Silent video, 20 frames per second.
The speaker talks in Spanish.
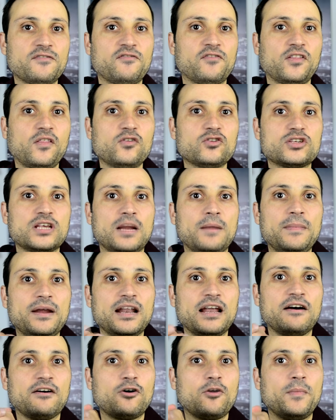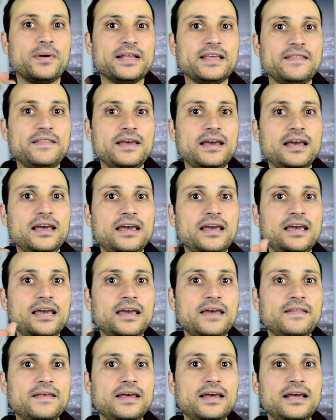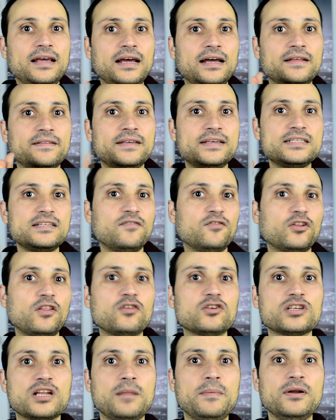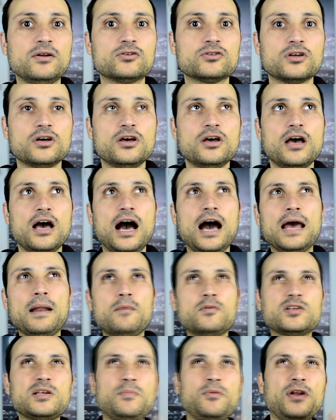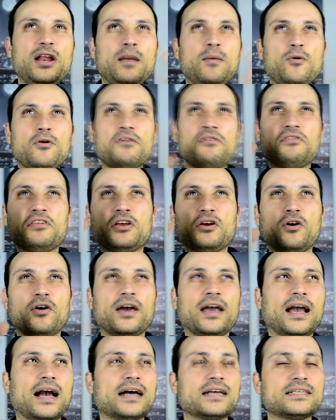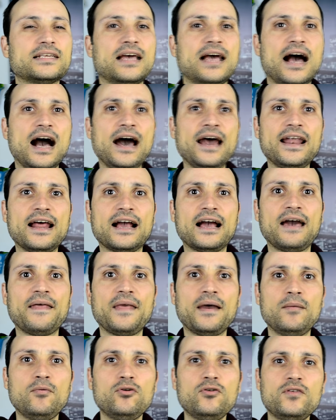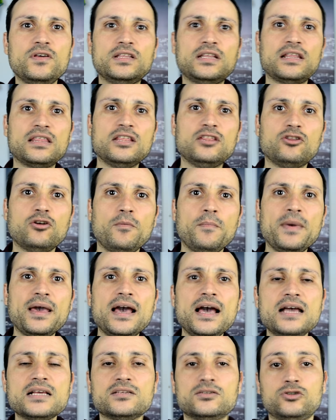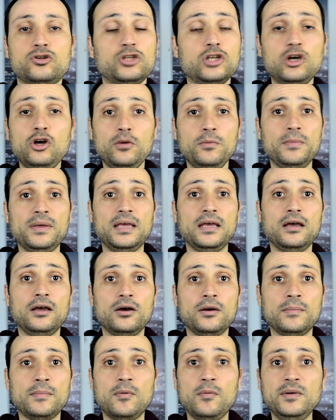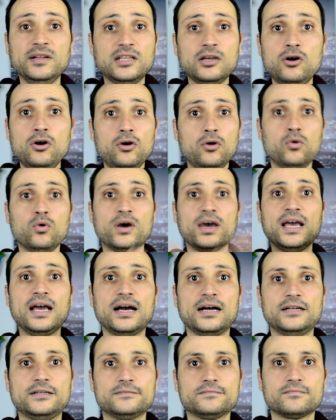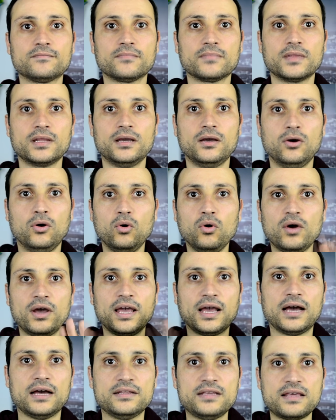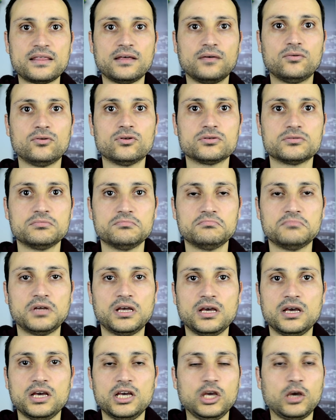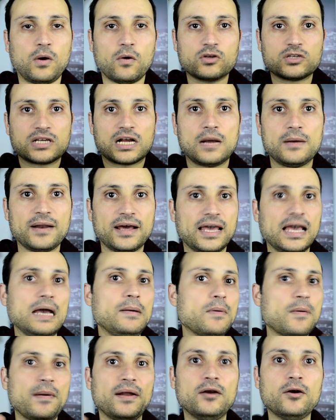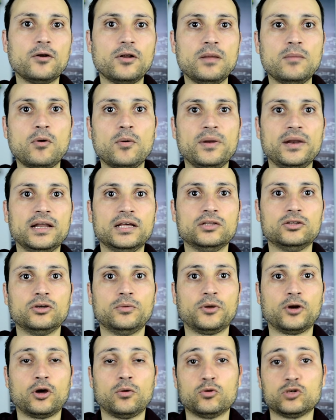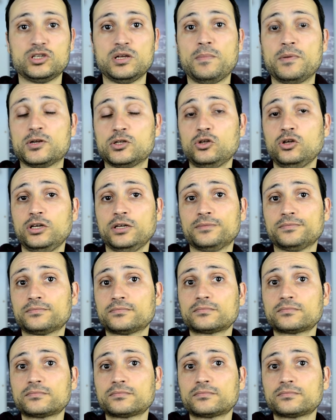frotándose la compañía de, de, frotándose las manos. Ahora vamos a poner el bono 5 gigas. Ahora cada bono de 300 megas, yo tengo en mi, móvil tengo 1 giga un giga, 10 euros. Y como se acaba el giga me va el móvil lento, pero como siempre estoy